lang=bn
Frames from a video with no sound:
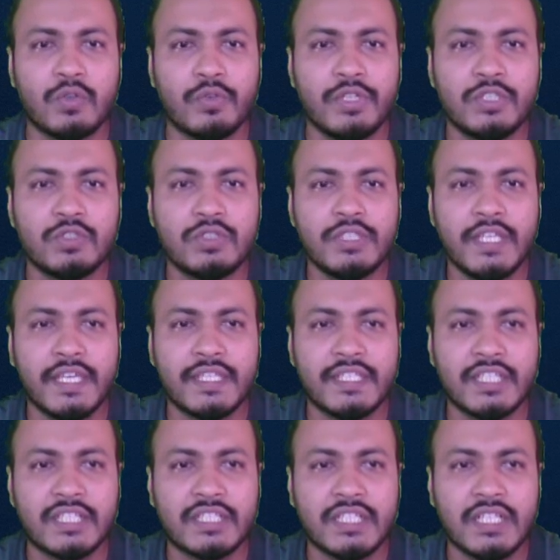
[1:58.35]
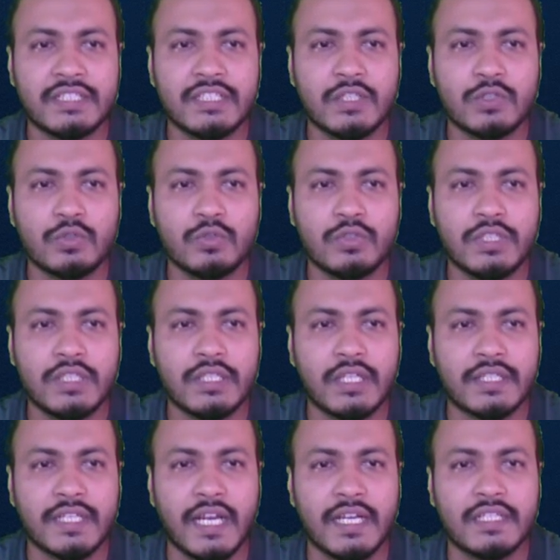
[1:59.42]
উনি যদি এই গিকটা যেহেতু উনি
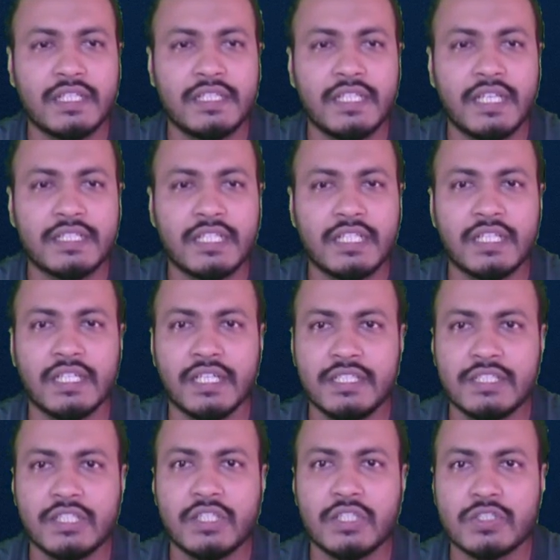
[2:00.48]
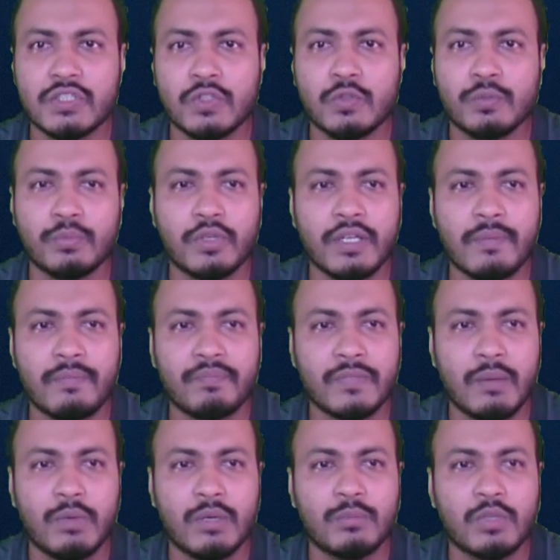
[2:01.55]
টাইটেল দিয়েছেন লিড জেনারেশনের উপরে আমার